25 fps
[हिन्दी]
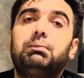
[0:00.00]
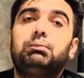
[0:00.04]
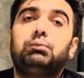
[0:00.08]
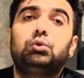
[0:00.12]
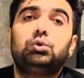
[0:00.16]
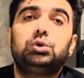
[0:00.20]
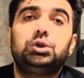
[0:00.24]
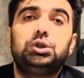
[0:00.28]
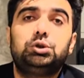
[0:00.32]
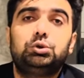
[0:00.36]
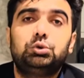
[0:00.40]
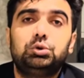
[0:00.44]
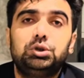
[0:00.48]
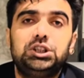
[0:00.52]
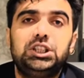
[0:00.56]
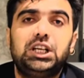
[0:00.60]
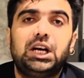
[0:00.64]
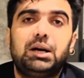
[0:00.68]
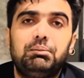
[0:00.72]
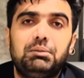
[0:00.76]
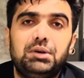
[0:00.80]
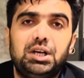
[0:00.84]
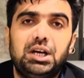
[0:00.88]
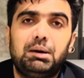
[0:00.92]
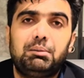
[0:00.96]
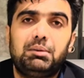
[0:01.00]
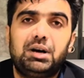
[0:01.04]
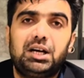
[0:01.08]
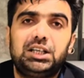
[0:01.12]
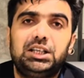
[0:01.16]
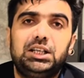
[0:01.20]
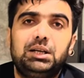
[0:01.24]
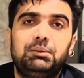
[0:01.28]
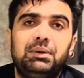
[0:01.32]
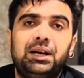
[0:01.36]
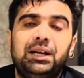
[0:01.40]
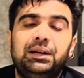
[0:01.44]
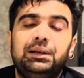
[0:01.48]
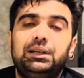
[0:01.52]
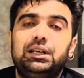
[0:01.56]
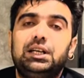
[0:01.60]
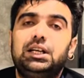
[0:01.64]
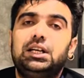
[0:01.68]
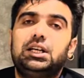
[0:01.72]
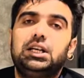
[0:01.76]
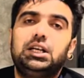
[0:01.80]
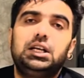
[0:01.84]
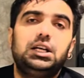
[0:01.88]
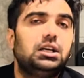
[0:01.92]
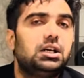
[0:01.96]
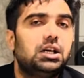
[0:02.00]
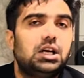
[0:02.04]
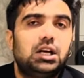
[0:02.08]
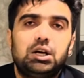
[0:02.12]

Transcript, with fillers: पूरी दुनिया में हमारी नुमाइंदगी की